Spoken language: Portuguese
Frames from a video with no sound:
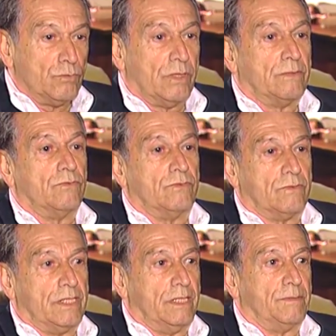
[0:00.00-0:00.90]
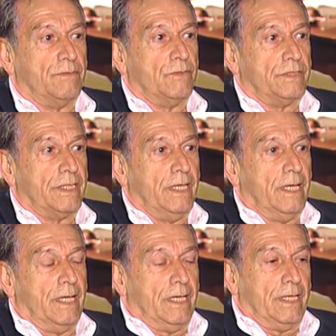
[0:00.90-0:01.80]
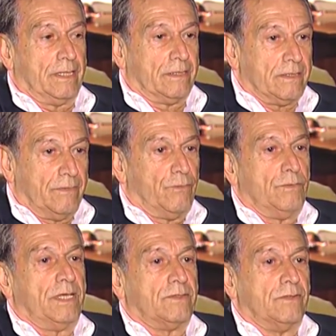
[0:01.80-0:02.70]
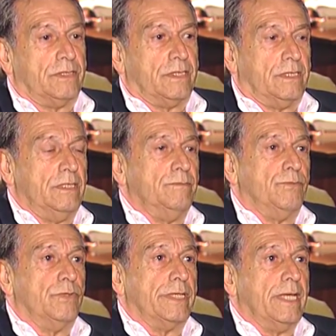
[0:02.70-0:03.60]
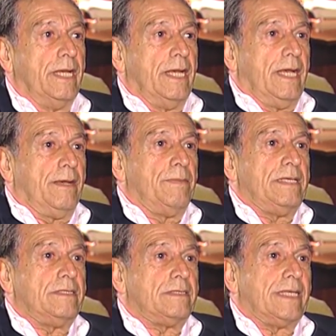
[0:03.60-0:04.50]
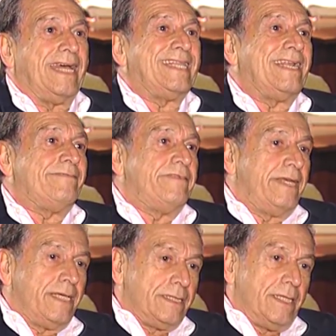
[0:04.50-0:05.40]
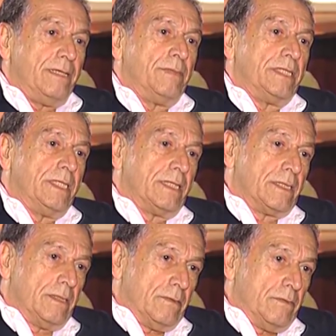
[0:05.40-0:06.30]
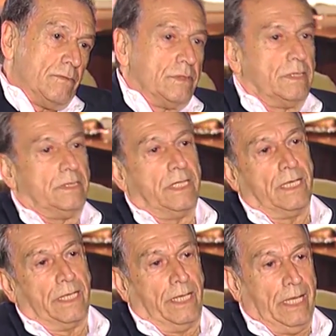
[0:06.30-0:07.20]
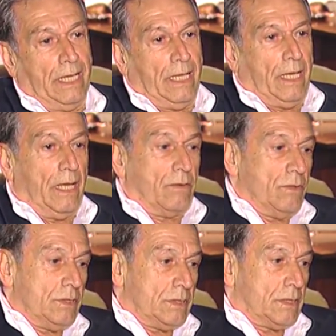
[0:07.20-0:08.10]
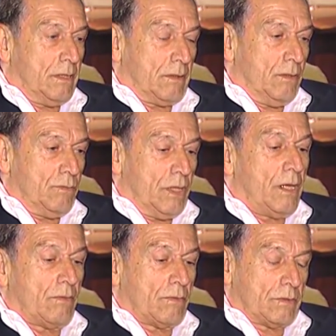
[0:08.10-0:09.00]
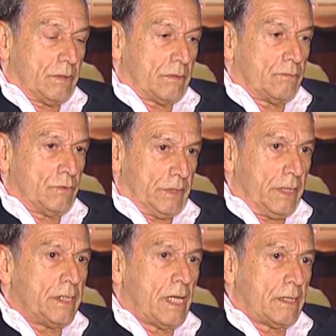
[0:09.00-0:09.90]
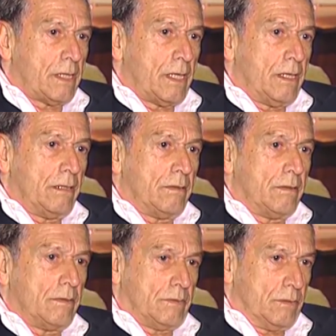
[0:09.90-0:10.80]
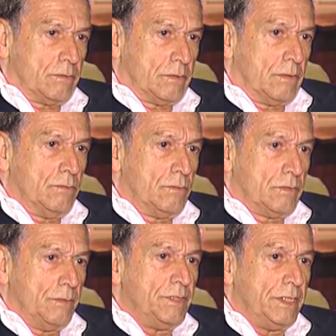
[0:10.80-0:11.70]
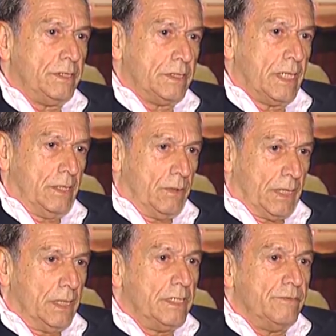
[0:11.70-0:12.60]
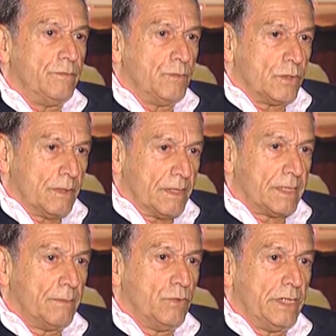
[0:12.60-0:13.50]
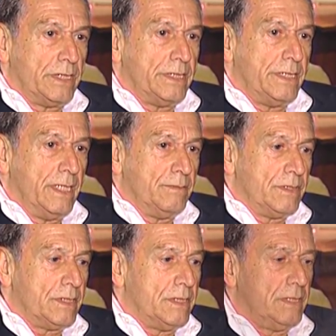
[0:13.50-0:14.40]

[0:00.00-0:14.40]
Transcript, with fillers: o mundo adulto cria para você. E essas deformações que te impõem. Mas através da imaginação você chega lá. É que, que eu tenho, você já, segundo você me disse, já leu aquele livro meu chamado Tabuleiro de Damas, que